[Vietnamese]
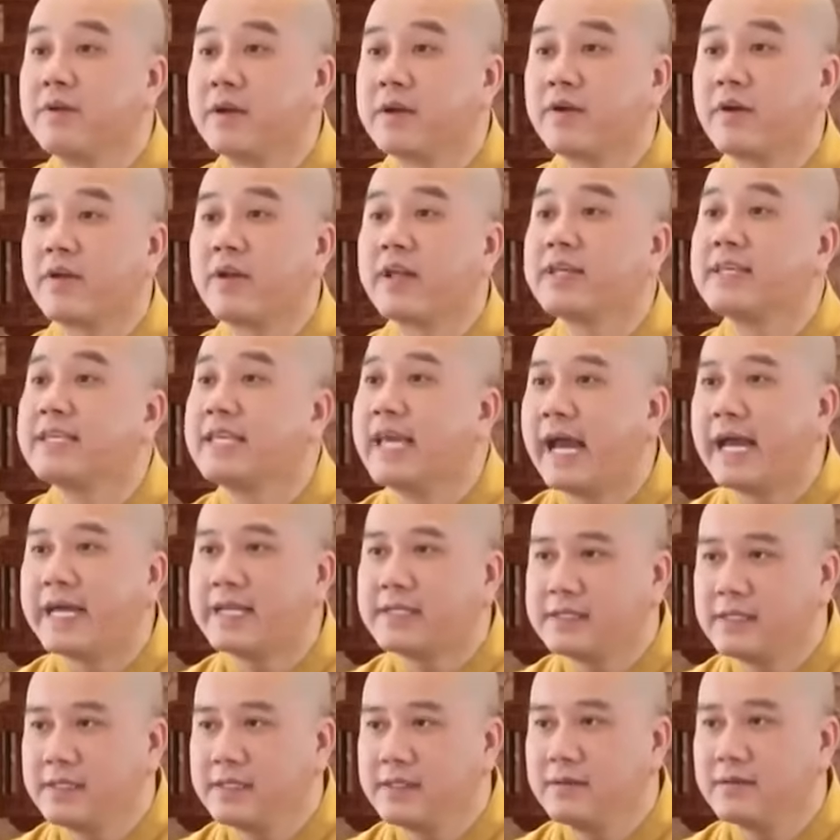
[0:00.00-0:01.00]
việt gọi là giải
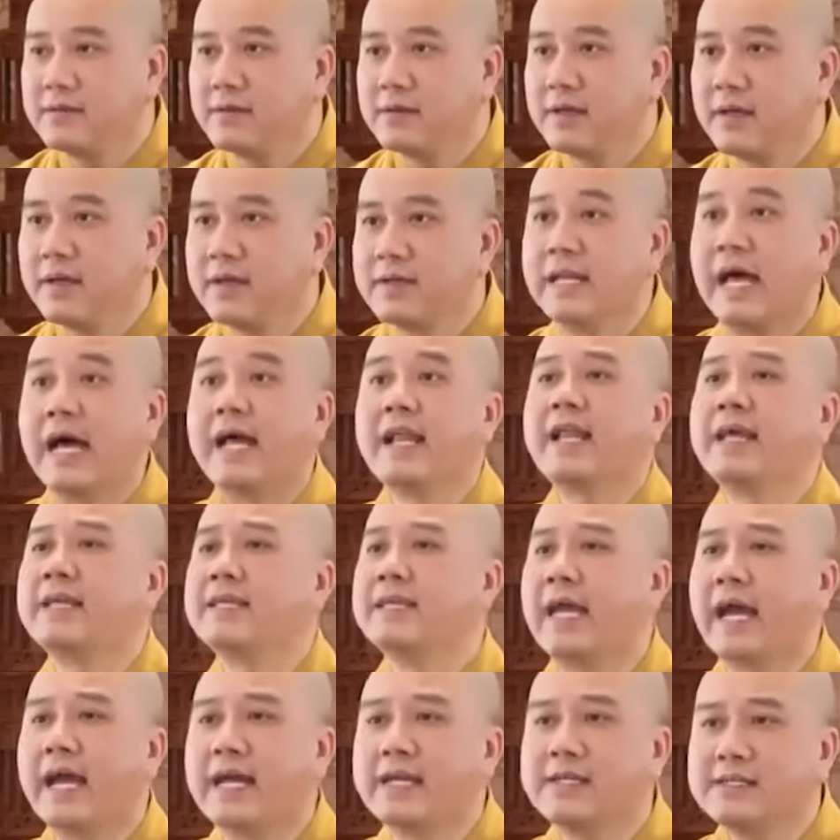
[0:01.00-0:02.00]
trí đã là
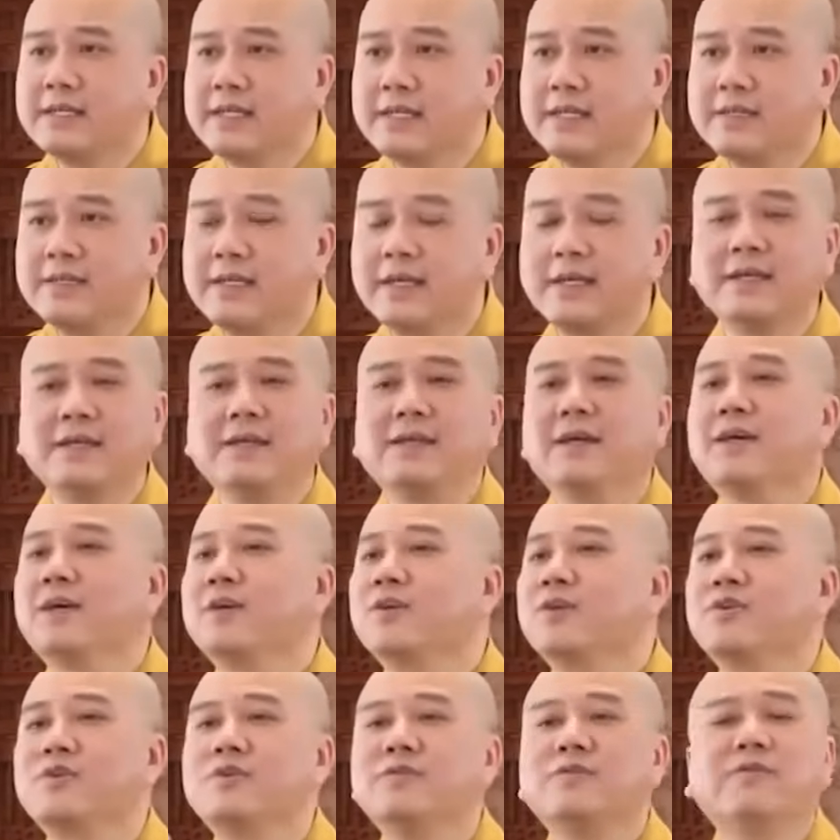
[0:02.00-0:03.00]
giải trí thì
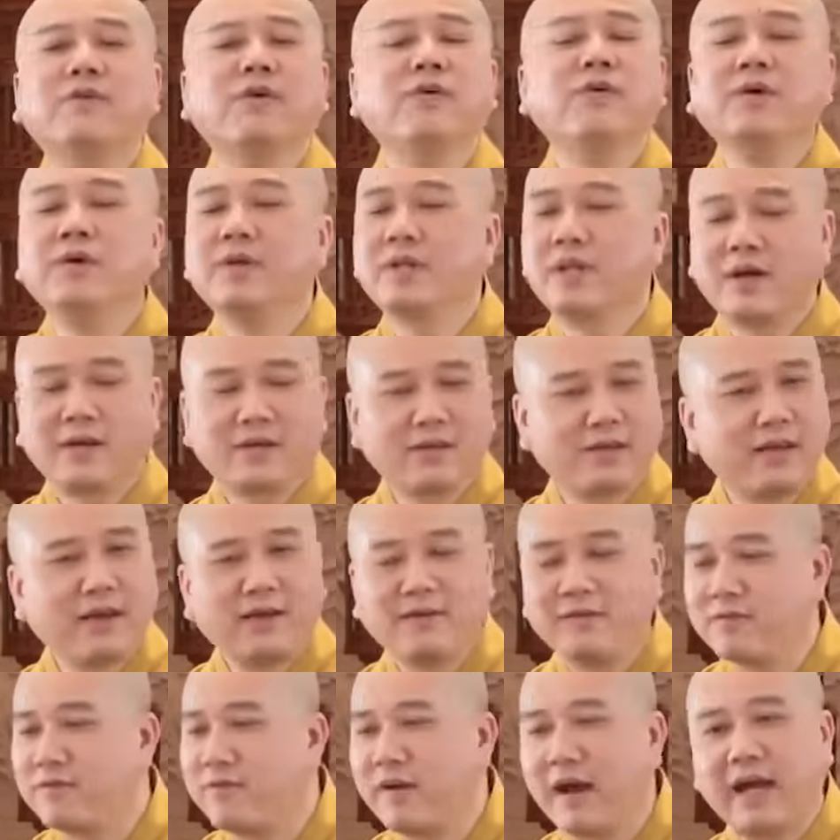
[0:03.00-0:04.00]
vui thôi chứ
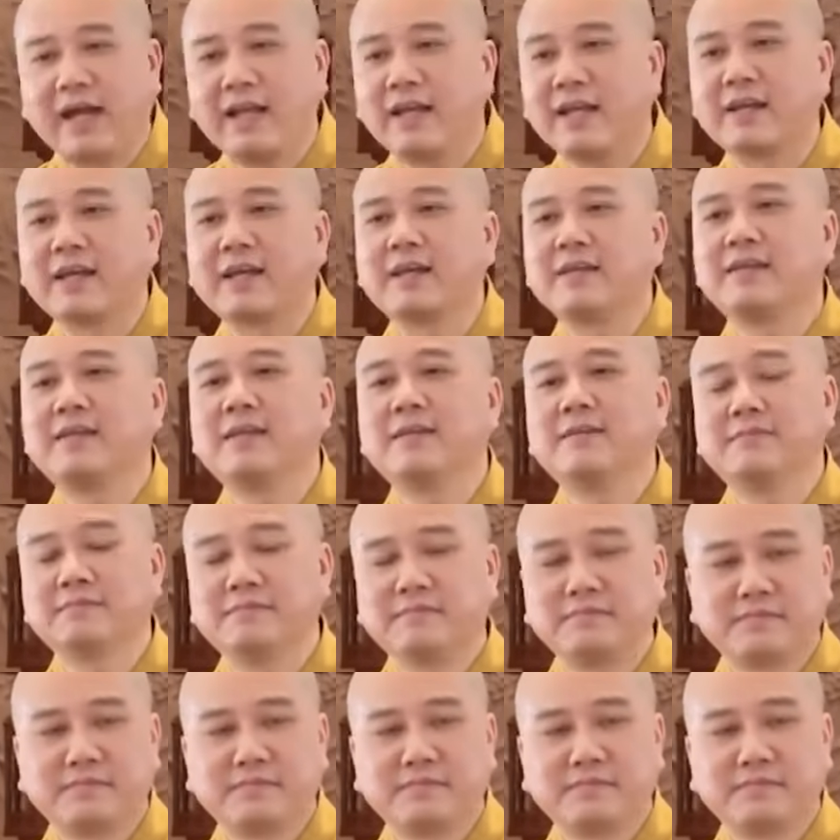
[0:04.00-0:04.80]
không phải là cái chính